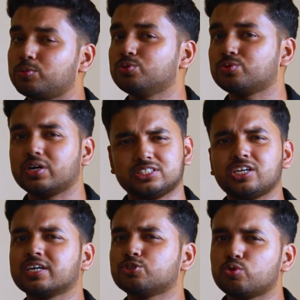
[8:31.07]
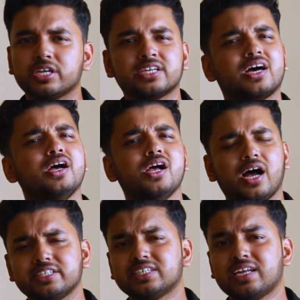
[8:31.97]
आप लोगों को अच्छा लगे तो लेना
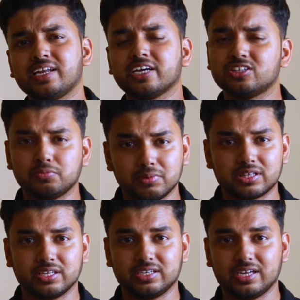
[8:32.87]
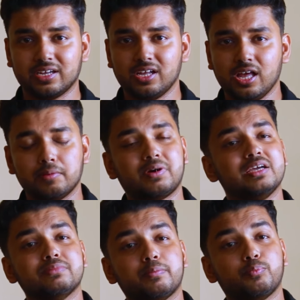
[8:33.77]
अच्छा ना लगे तो मत लेना
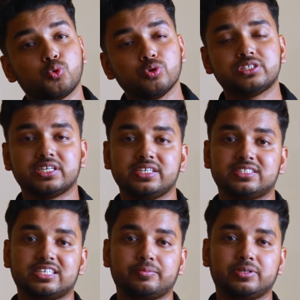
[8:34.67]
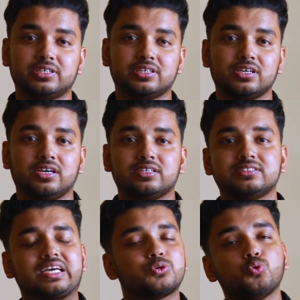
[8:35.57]
भाई मैं प्रो सीरीज़ से भी
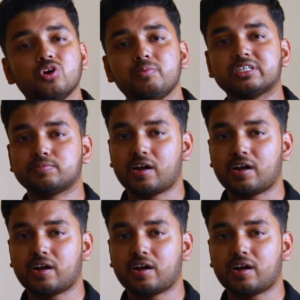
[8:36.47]
या कोई भी